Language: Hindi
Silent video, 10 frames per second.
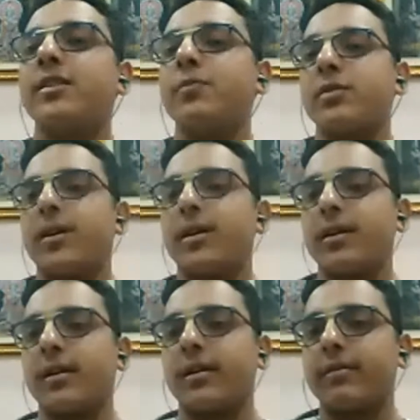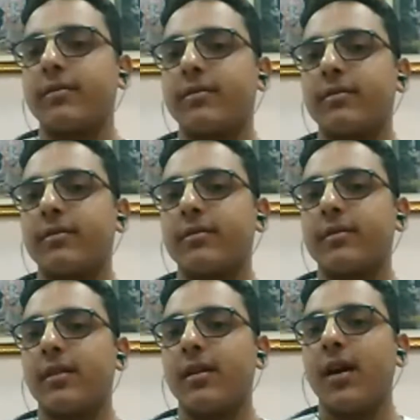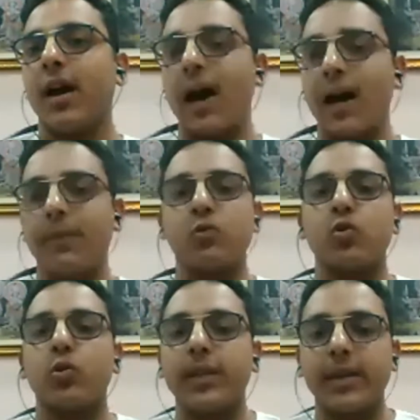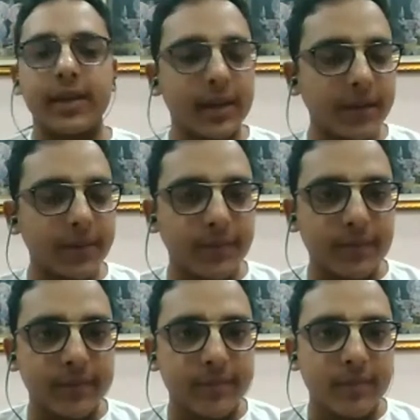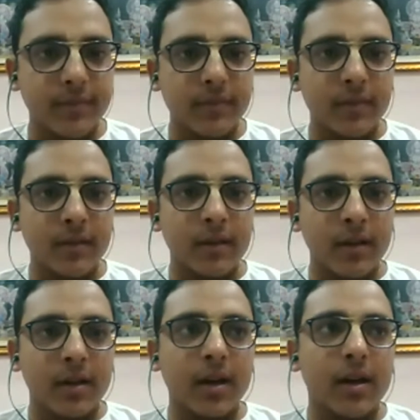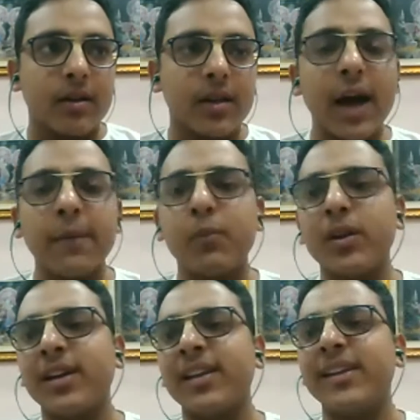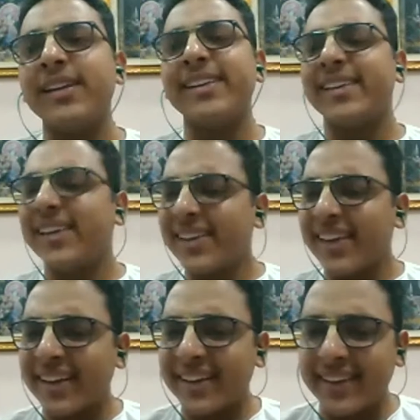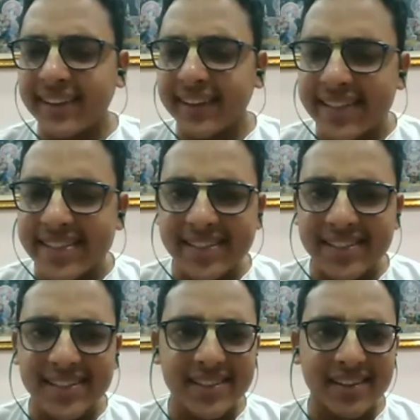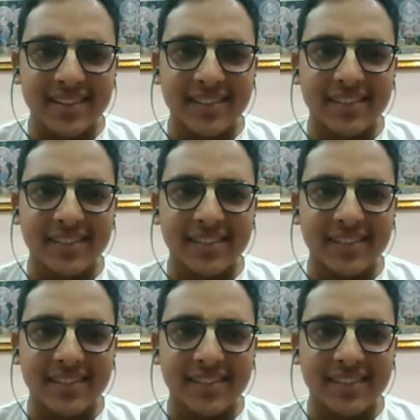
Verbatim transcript: रिस्पॉन्स आएगा आप उसको देखेंगे हाँ आप बोलेंगे अरे अरे ये क्या गिलगिली सी चीज है